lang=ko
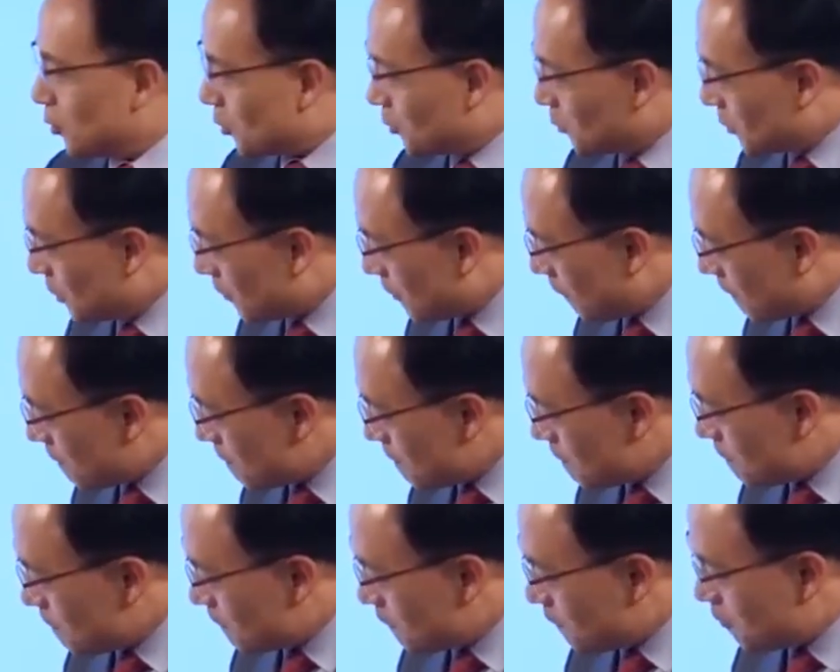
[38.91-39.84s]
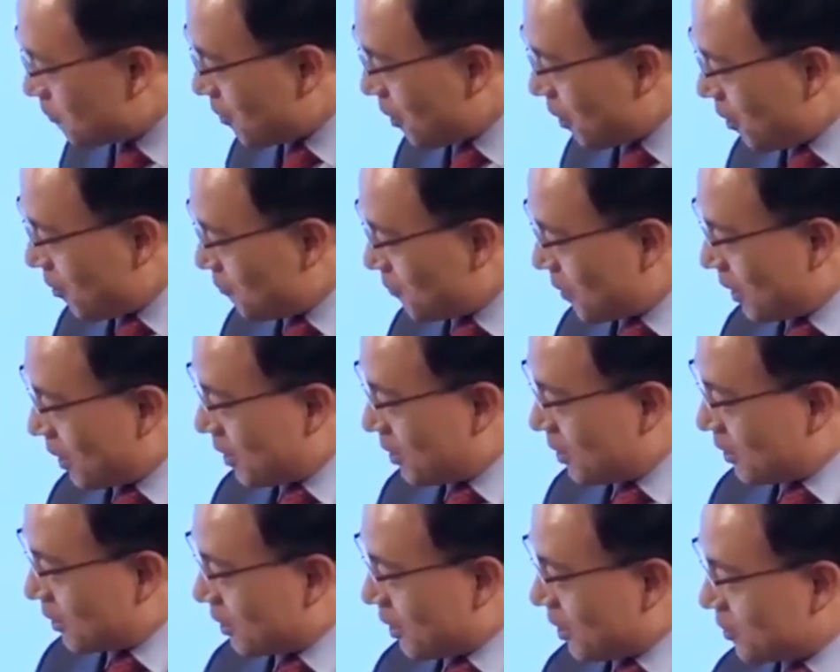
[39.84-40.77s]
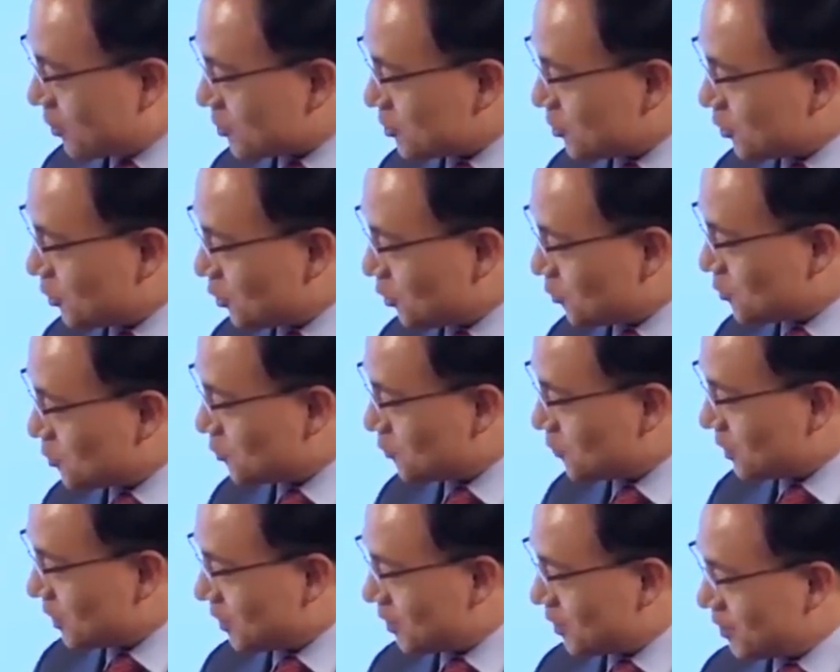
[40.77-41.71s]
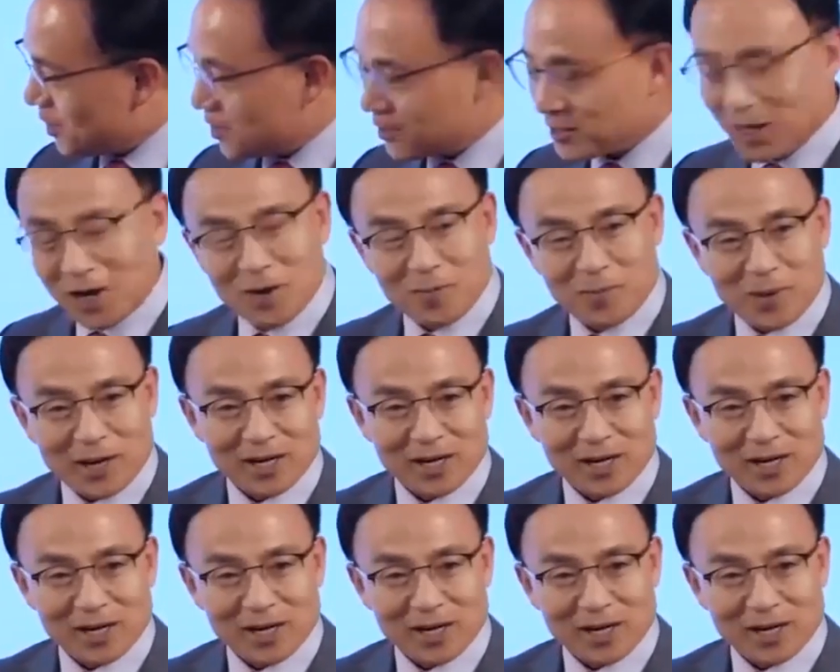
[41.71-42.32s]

여러분 국가가 망할 가능성이 높습니까? 회사가